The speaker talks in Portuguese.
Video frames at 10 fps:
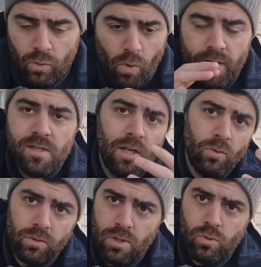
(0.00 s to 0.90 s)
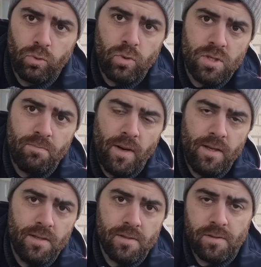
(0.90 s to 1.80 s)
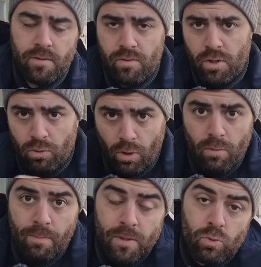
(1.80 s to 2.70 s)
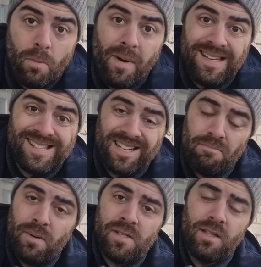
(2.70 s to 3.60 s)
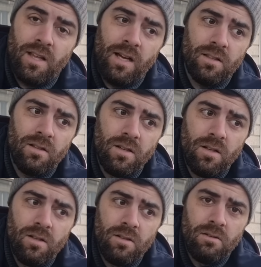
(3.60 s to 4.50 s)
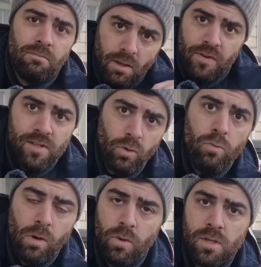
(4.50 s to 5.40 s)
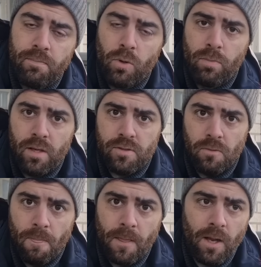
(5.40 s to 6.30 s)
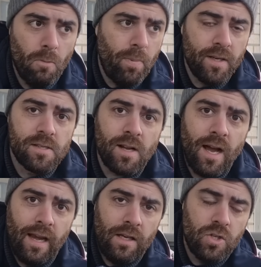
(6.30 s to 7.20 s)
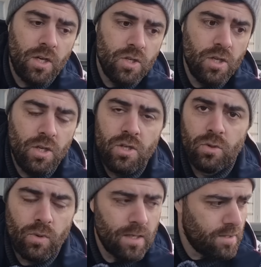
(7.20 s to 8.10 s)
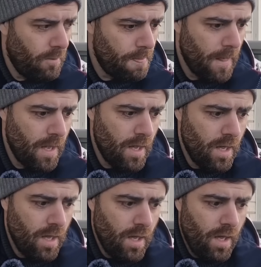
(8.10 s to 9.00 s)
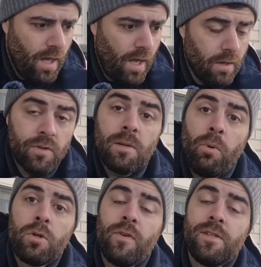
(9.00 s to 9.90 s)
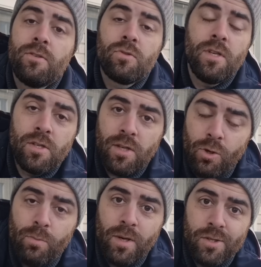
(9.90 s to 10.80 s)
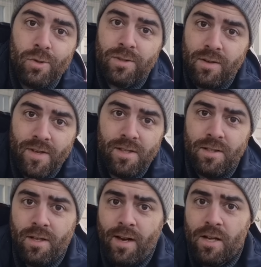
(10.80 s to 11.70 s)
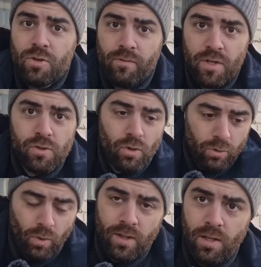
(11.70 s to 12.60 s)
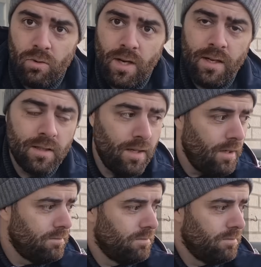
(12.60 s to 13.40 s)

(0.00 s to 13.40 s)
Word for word: conhecendo outras culturas e países, isso te torna uma pessoa mais capacitada para fazer alguma coisa pelo Brasil, que é um país carente aí de, de educação. É, e você pode fazer isso sem estar no Brasil através da internet. Ó, vejam só, eu estou aqui no Canadá,